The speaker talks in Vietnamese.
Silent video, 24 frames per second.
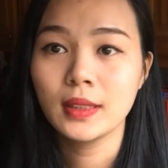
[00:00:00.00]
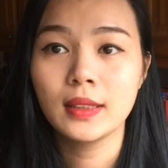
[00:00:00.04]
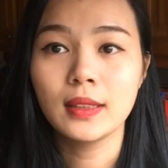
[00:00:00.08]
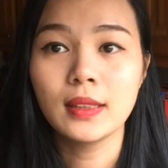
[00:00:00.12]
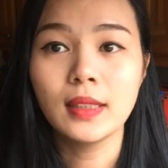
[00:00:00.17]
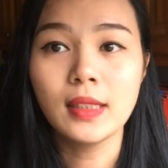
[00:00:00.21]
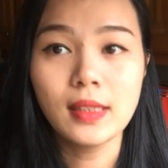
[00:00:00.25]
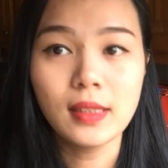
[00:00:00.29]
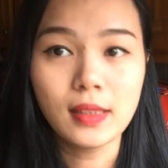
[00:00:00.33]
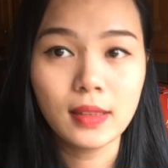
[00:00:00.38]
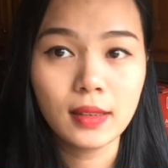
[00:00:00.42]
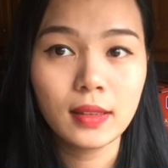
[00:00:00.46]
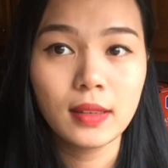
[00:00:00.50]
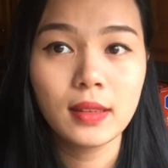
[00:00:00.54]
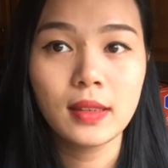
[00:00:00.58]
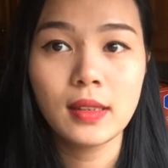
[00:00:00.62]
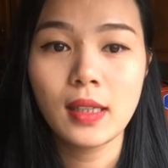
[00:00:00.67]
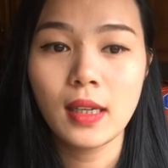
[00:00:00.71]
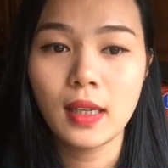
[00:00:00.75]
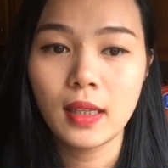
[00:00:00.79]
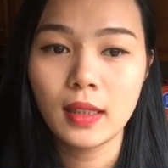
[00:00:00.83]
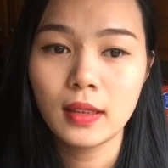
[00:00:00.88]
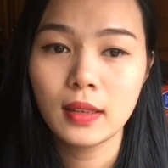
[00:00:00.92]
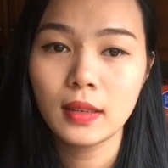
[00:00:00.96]
lướt
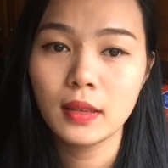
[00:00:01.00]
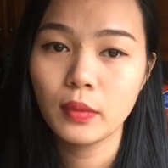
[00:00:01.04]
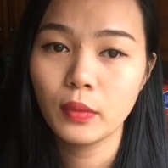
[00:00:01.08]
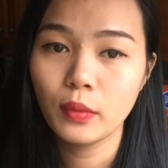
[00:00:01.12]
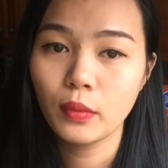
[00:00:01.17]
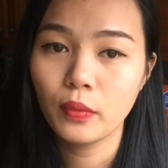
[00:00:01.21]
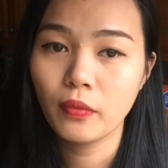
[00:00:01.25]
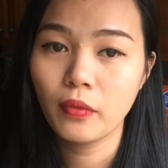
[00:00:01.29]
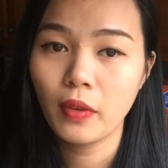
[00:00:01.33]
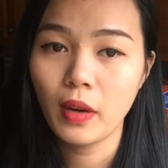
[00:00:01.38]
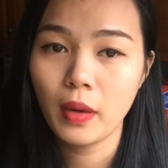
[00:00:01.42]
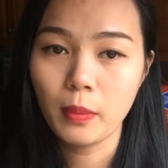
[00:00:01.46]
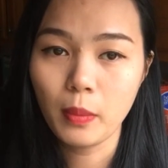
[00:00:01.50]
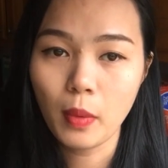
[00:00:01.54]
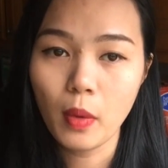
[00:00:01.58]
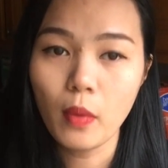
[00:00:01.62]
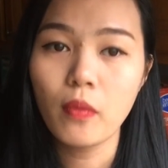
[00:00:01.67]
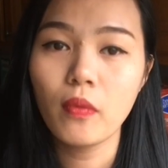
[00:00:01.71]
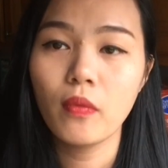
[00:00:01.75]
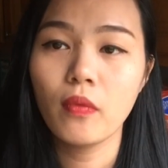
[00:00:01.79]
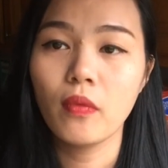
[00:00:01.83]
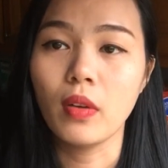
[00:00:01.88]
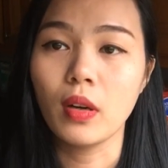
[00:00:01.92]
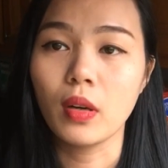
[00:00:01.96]
trên Facebook
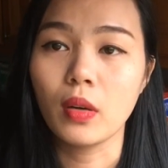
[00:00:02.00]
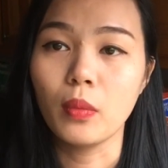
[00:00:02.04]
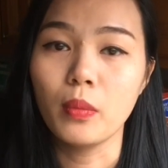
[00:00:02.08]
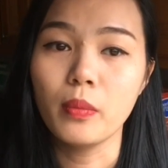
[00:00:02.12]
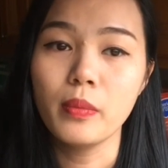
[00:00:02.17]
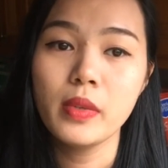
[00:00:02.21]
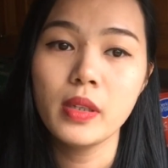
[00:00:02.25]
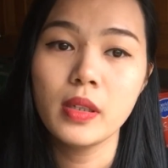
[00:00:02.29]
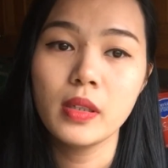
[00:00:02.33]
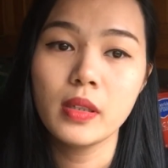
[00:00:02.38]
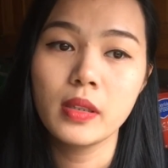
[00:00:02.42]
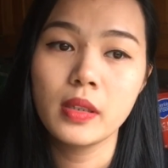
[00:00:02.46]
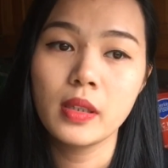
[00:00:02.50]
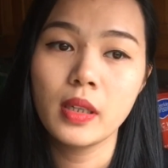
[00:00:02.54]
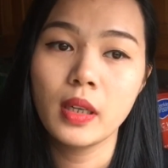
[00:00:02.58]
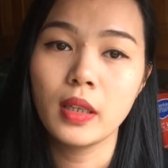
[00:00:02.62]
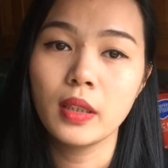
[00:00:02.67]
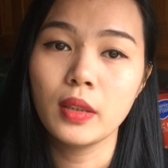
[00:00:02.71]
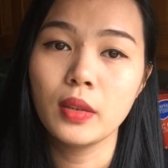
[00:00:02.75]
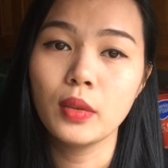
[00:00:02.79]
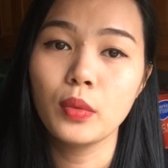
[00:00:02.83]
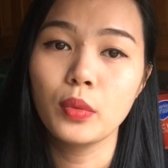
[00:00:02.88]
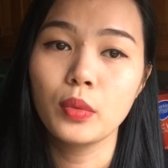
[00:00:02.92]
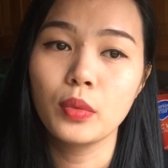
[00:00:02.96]
và cũng như
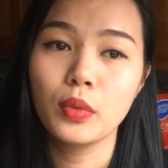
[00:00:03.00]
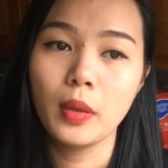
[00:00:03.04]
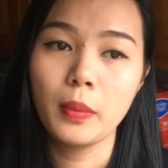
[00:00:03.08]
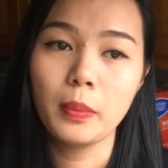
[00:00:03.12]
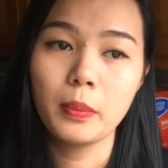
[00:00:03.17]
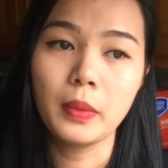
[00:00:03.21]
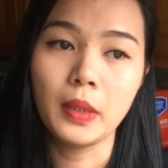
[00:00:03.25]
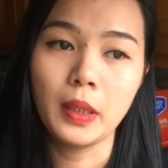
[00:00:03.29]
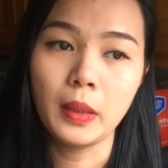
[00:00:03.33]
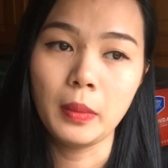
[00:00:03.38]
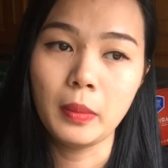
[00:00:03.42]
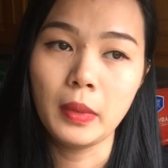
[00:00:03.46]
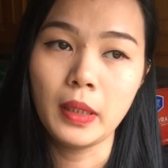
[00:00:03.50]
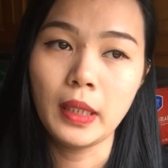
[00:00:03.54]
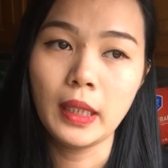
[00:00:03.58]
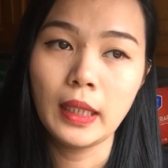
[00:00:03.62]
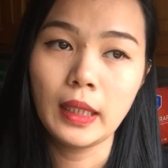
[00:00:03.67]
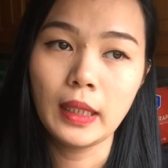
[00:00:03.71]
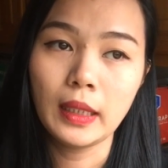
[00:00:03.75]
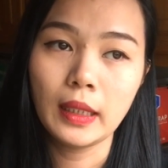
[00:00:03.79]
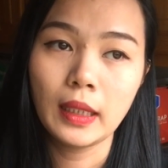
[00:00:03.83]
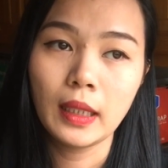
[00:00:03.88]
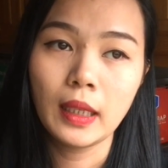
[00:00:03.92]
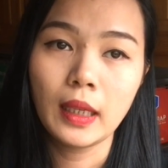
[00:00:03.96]
trên YouTube thì
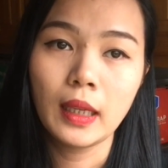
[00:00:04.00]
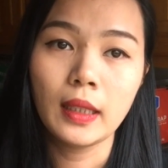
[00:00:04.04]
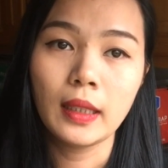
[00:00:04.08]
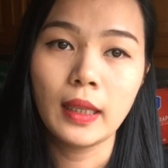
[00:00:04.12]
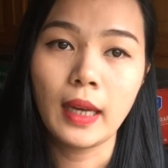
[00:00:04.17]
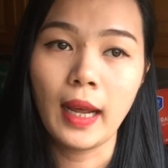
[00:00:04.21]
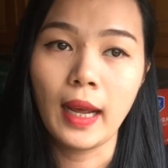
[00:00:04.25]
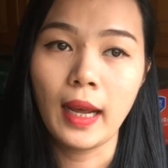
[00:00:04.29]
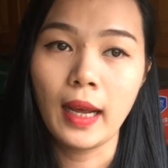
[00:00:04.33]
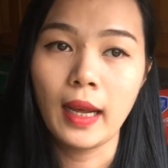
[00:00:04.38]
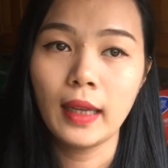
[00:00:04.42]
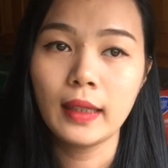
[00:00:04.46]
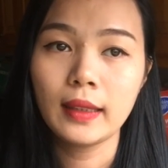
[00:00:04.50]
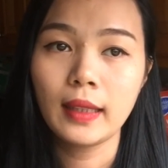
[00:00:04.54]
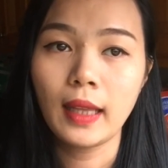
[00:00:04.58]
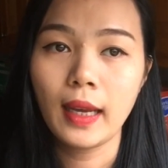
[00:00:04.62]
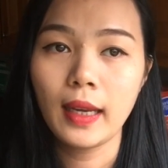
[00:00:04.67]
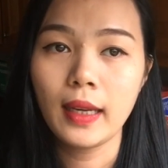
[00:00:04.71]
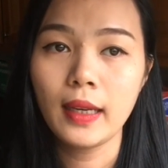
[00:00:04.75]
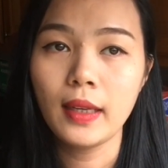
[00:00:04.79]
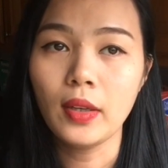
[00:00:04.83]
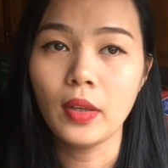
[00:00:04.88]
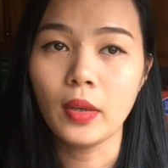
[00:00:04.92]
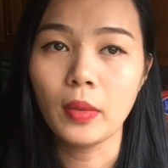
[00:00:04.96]
mình đã
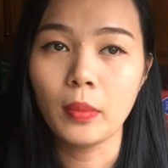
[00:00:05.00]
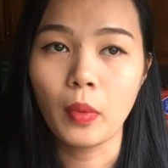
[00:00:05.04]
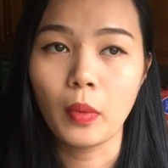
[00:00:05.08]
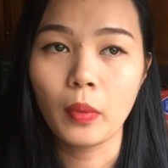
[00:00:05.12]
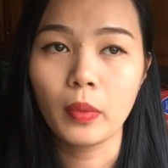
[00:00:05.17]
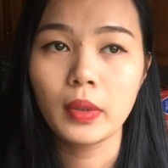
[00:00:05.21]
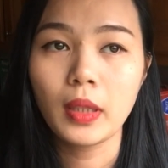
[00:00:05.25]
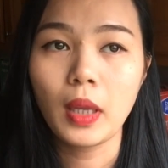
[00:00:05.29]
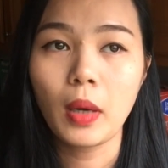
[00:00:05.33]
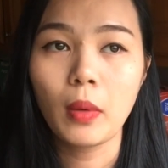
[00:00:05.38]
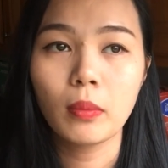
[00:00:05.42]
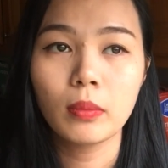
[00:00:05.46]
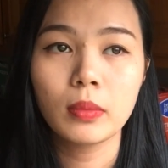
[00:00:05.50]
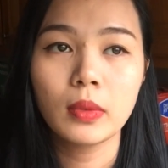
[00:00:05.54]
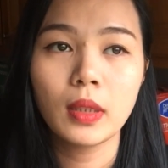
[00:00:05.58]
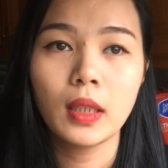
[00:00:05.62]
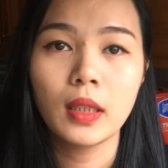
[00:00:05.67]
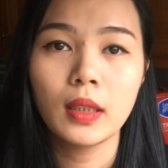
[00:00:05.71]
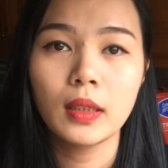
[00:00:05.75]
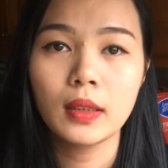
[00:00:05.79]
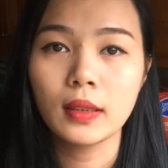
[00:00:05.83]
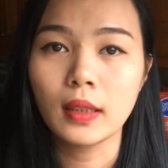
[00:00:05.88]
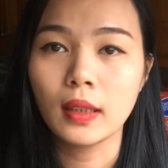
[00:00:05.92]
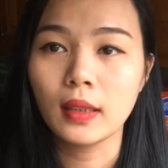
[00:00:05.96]
thấy được một cái thông
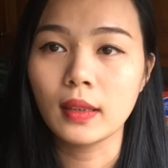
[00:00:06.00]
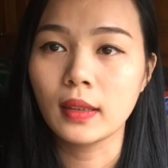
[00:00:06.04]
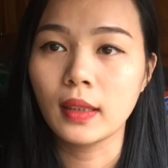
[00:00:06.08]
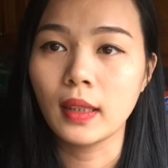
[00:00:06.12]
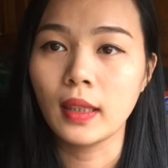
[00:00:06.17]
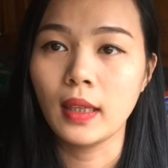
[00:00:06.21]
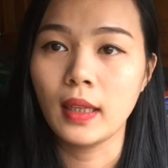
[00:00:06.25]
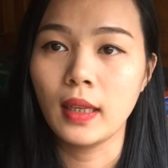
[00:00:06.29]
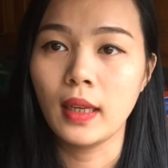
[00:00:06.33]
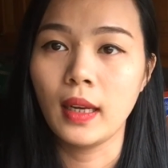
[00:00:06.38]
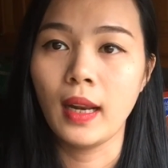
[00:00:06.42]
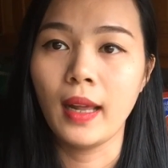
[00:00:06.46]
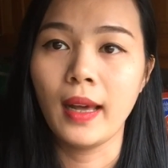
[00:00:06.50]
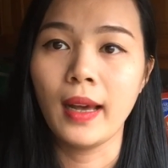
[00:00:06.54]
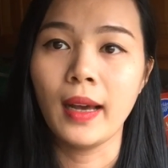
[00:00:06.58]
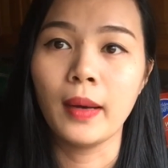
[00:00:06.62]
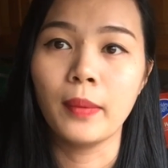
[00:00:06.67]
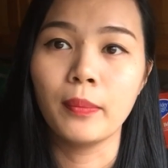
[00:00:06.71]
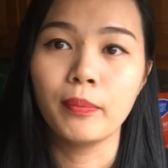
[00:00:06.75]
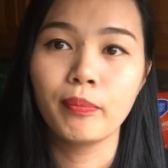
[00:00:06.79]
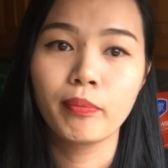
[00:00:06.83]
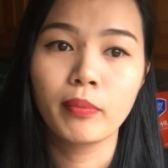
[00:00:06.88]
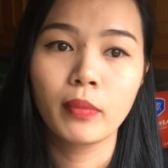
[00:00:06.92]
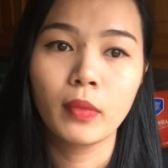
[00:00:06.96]
tin cực kỳ là uh,